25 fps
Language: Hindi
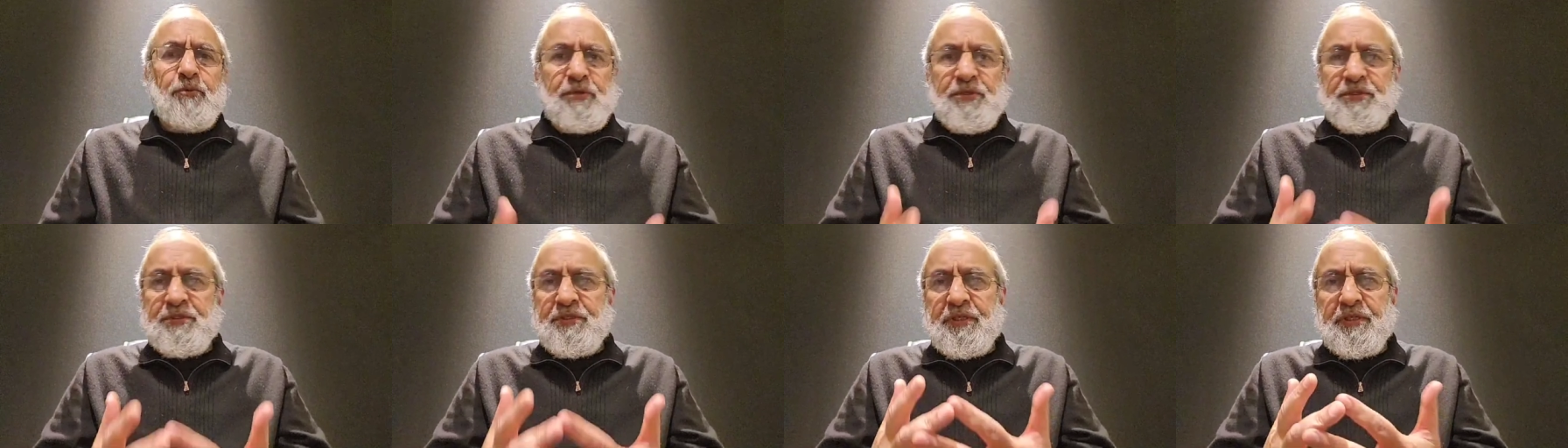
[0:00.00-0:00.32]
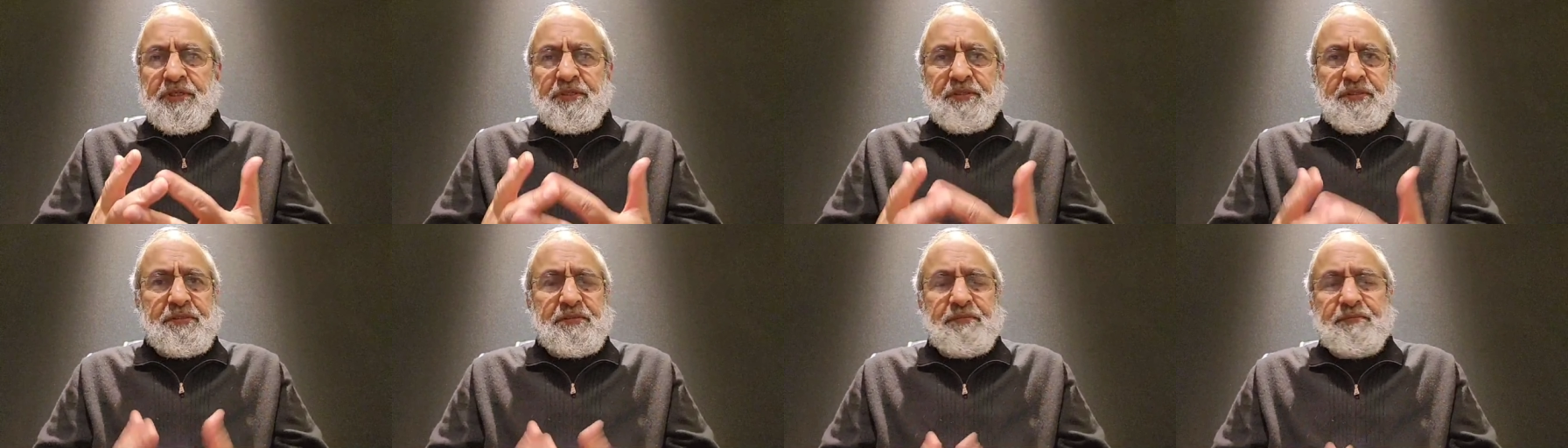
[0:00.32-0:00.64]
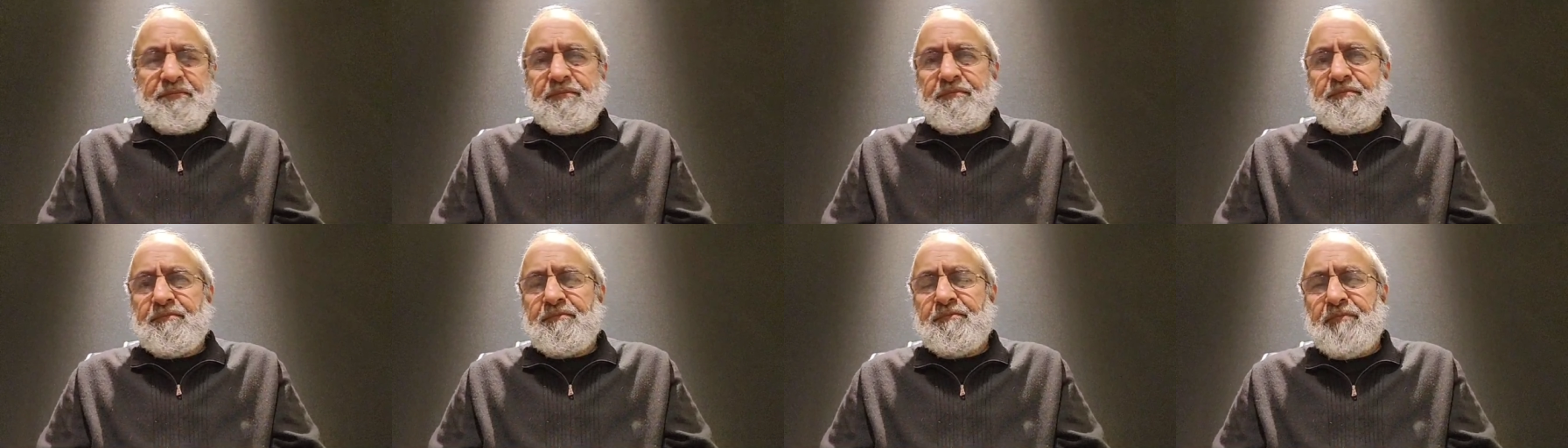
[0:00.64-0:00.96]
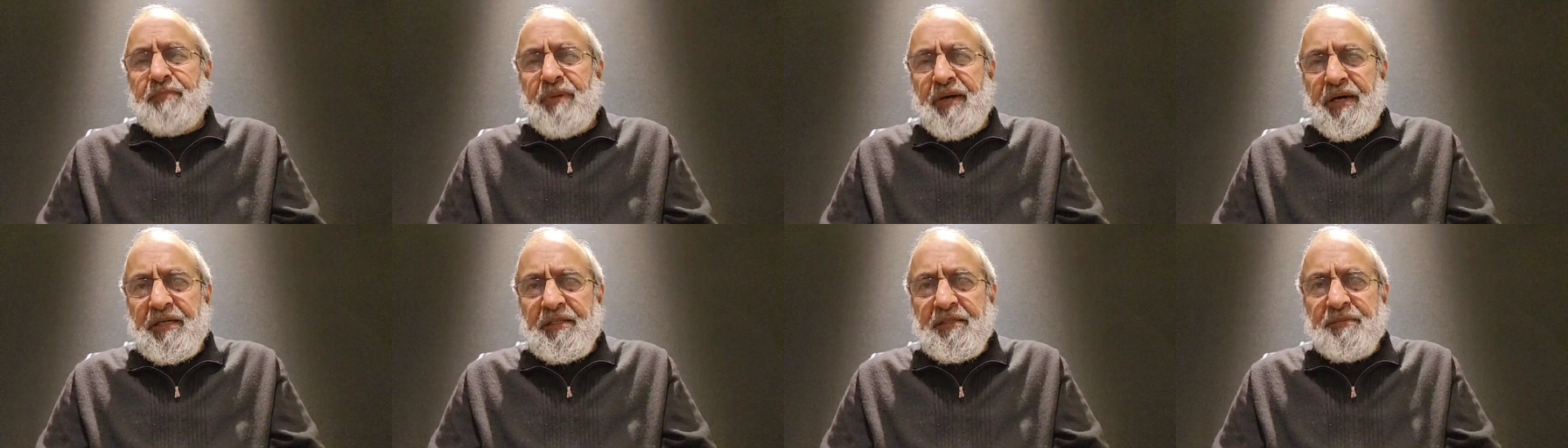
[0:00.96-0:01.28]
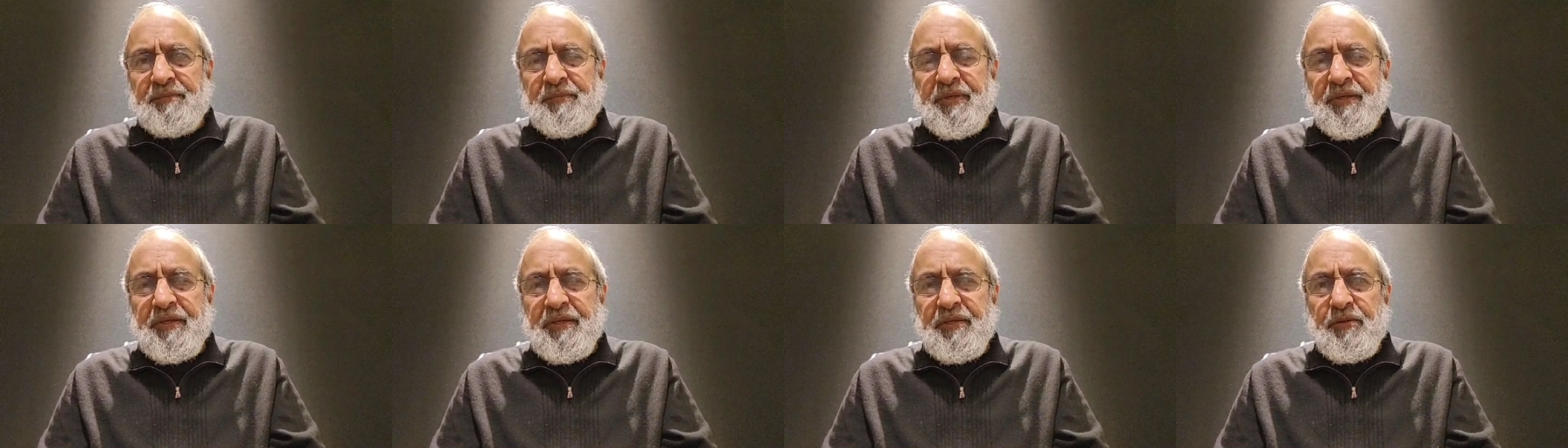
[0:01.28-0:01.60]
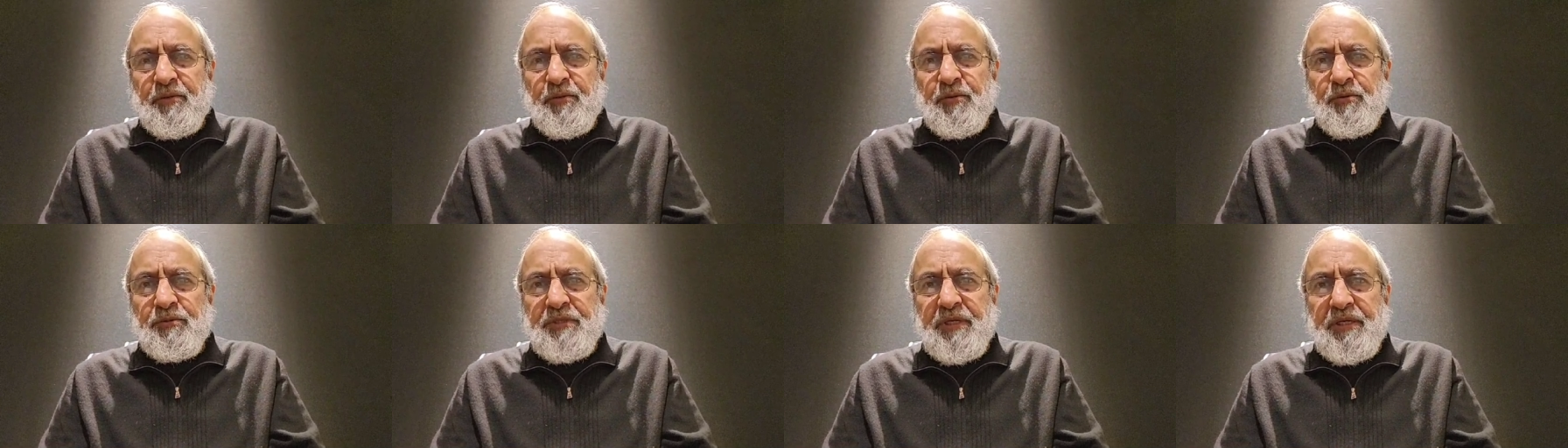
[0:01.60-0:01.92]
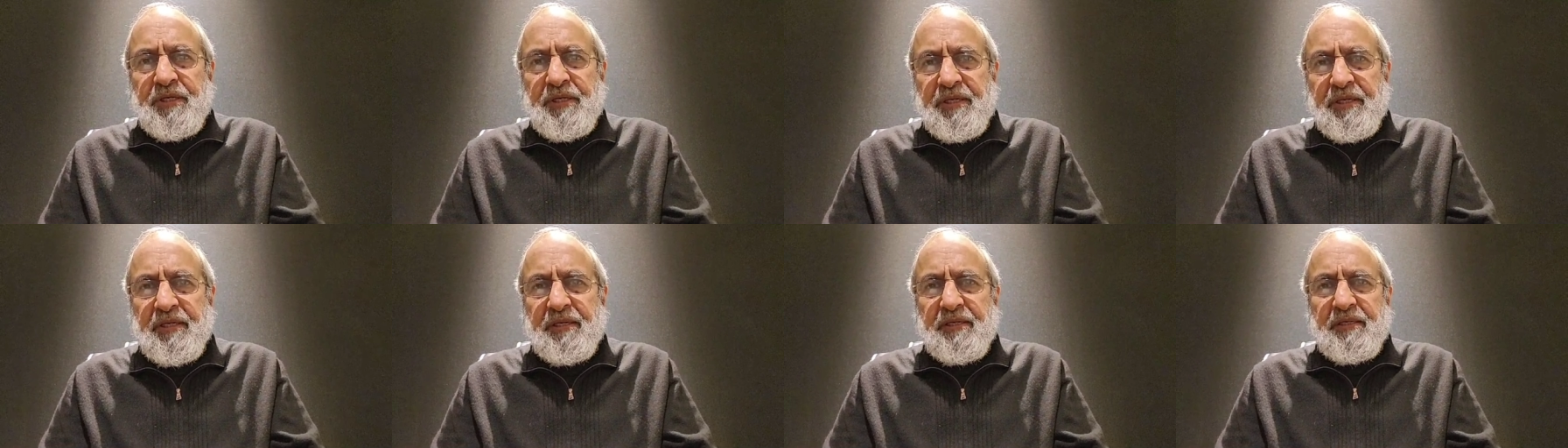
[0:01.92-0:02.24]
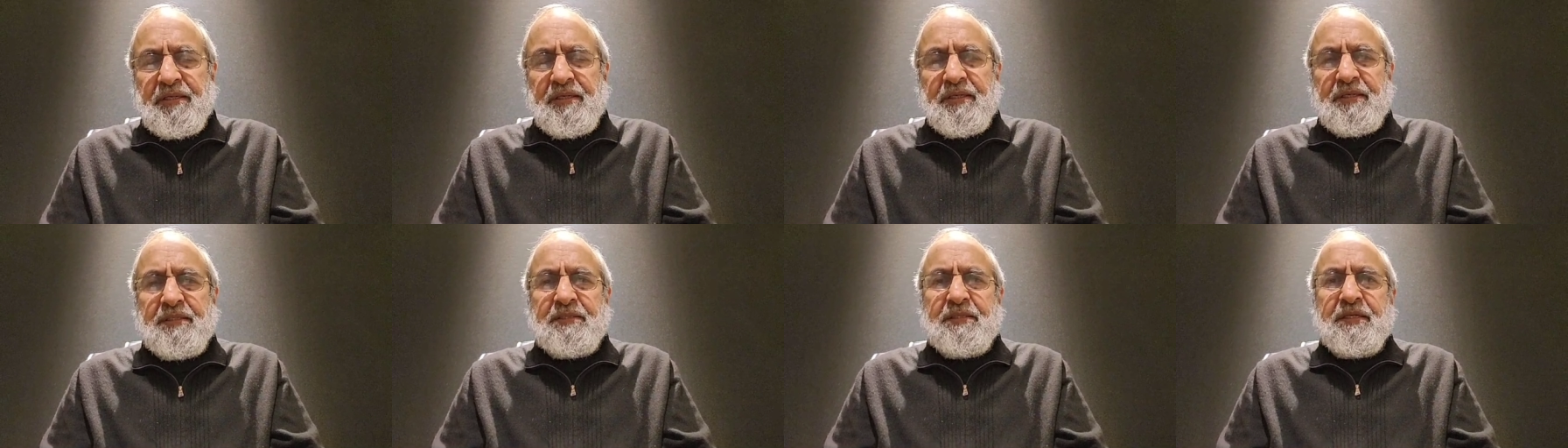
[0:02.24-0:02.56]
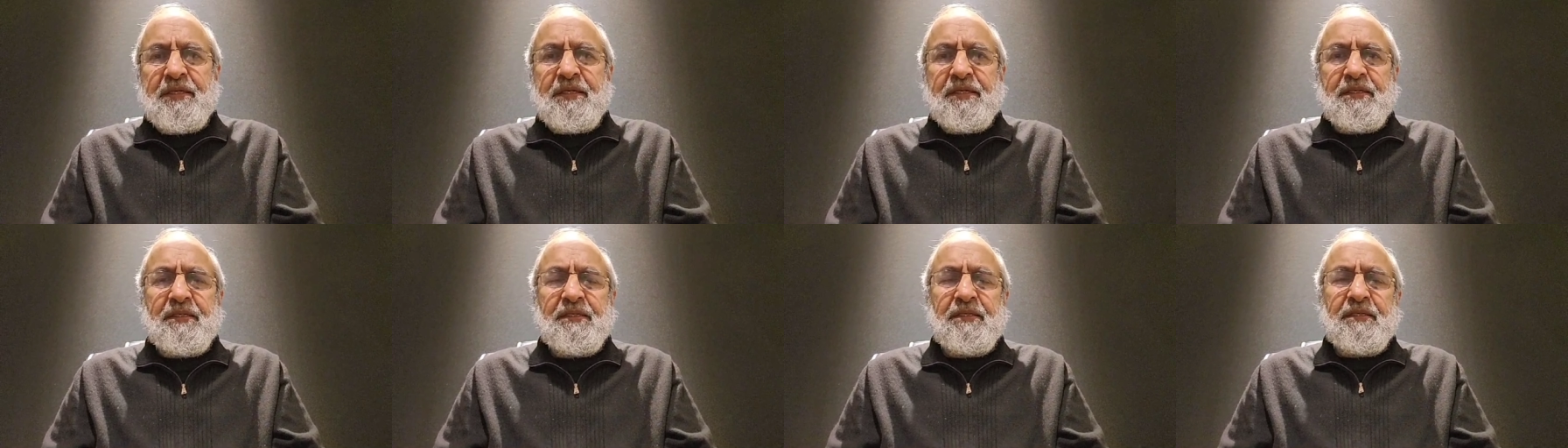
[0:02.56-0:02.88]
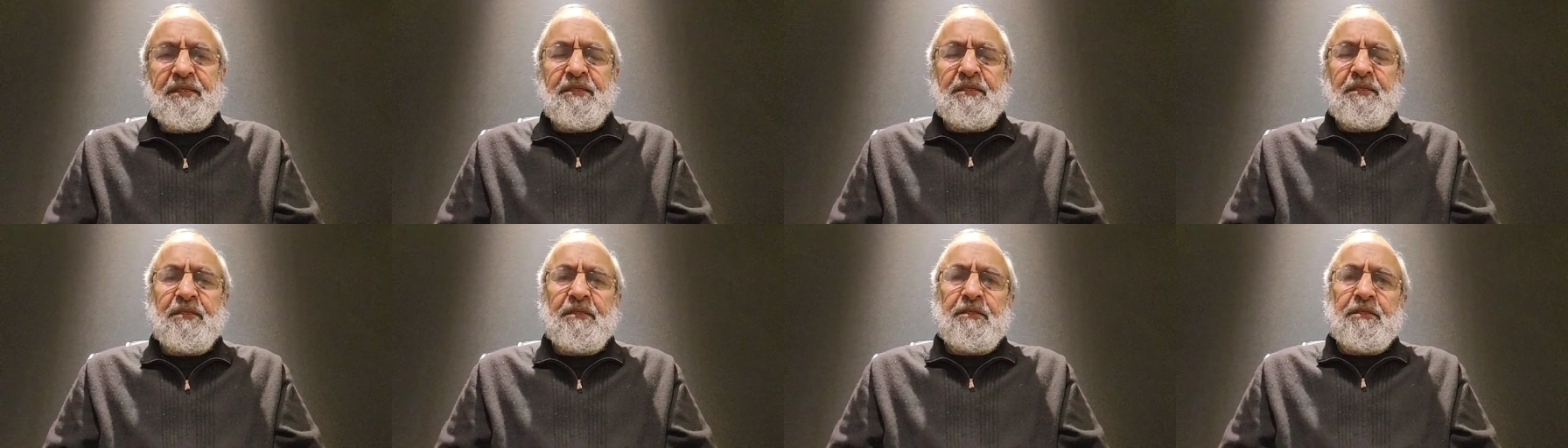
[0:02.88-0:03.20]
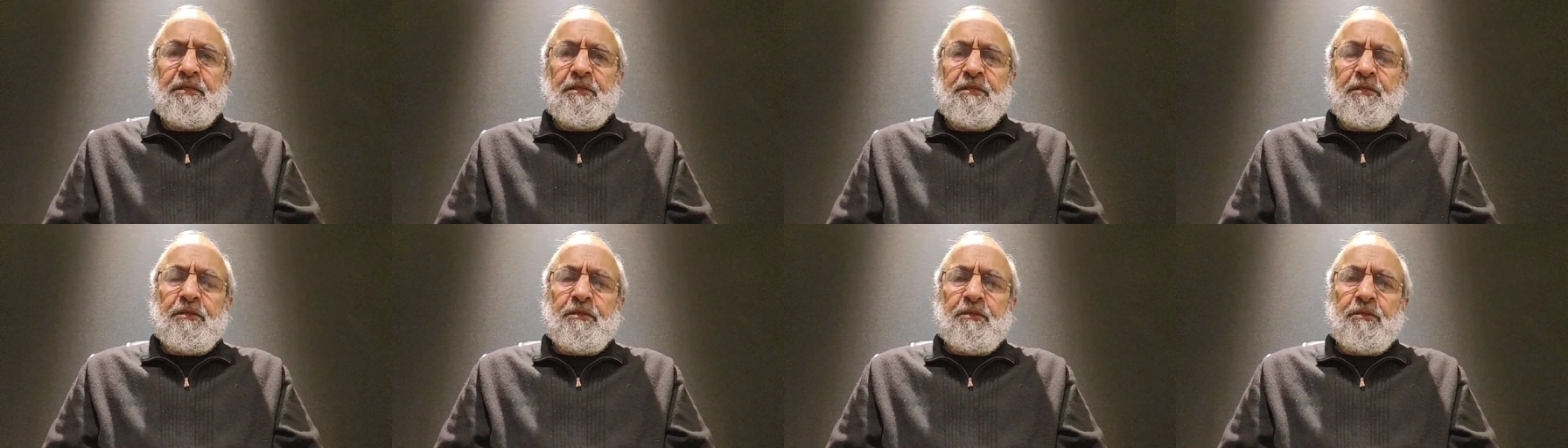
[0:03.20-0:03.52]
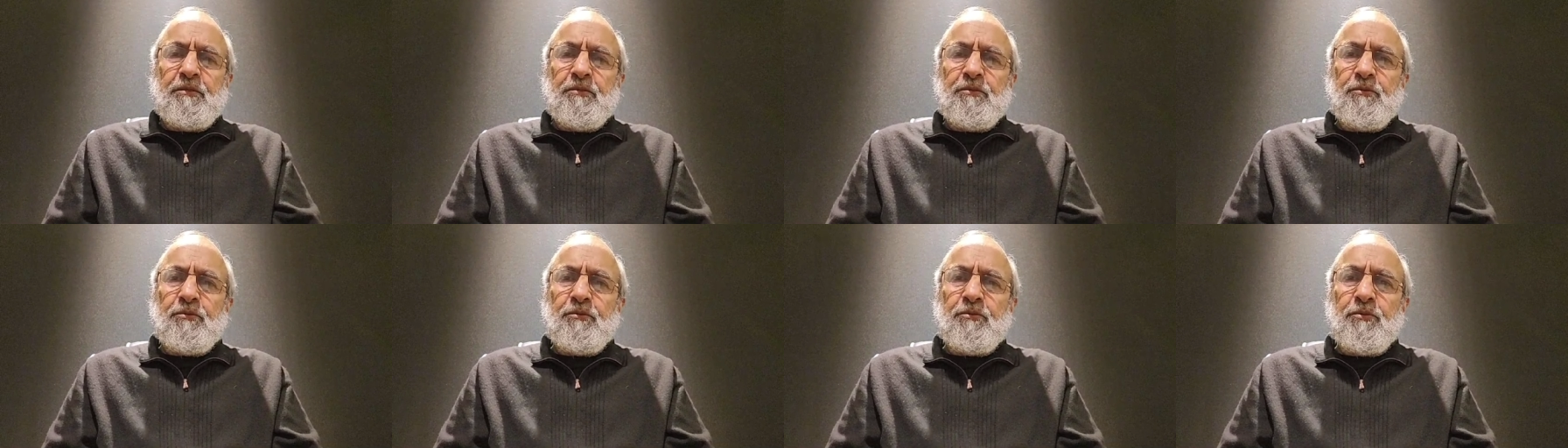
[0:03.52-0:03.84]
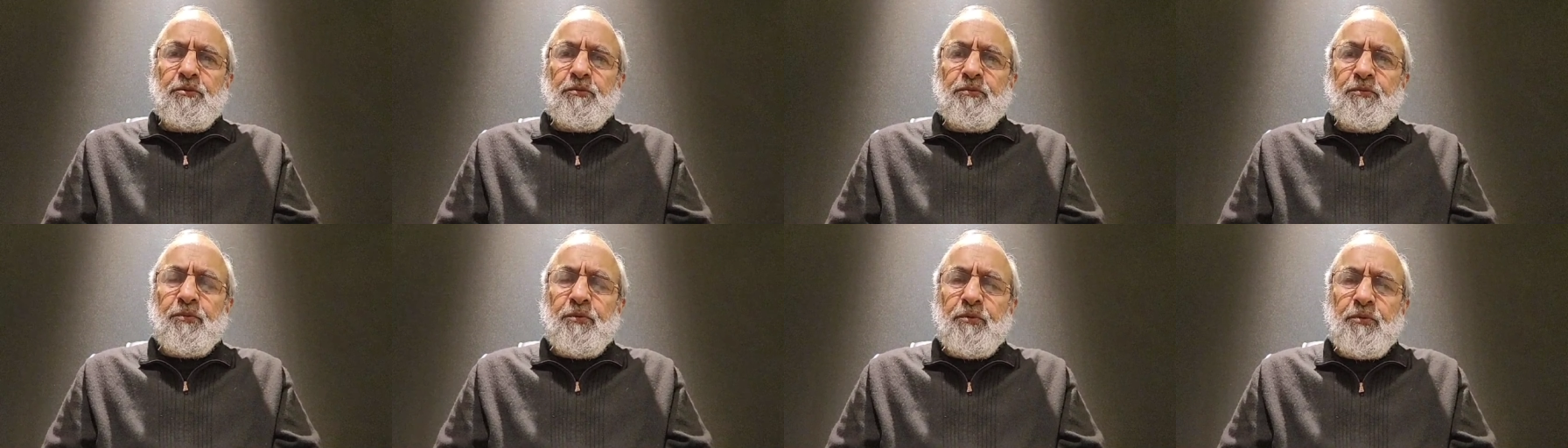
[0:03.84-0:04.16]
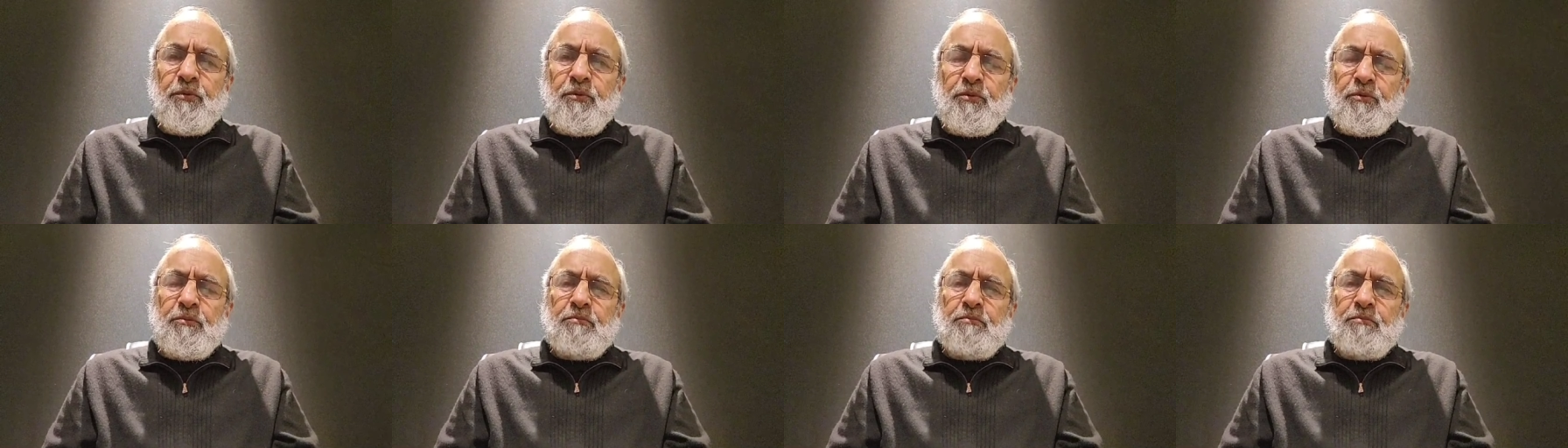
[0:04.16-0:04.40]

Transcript: शख्स बाद में रोज़ा न रखना चाहे तो वो